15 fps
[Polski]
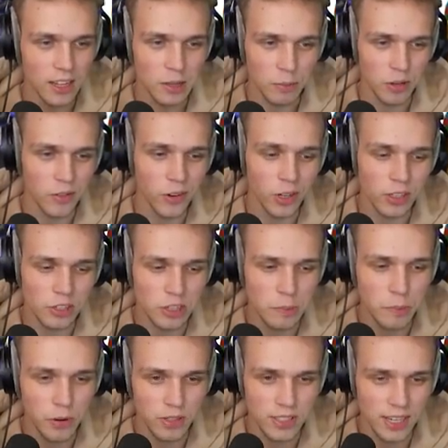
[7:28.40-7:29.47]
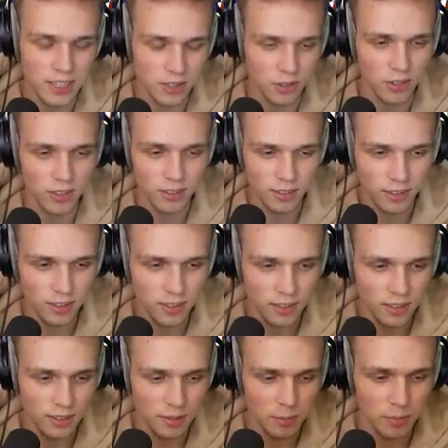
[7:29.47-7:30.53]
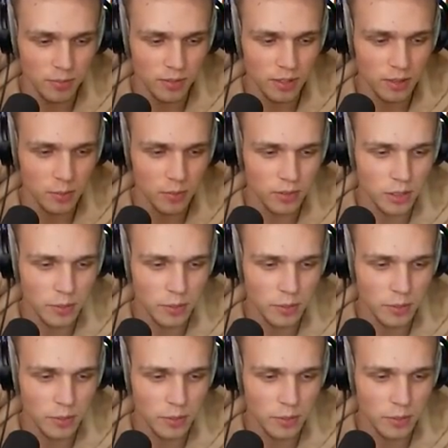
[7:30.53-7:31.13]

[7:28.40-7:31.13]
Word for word: To powinno wyglądać jak procesor. Dobra.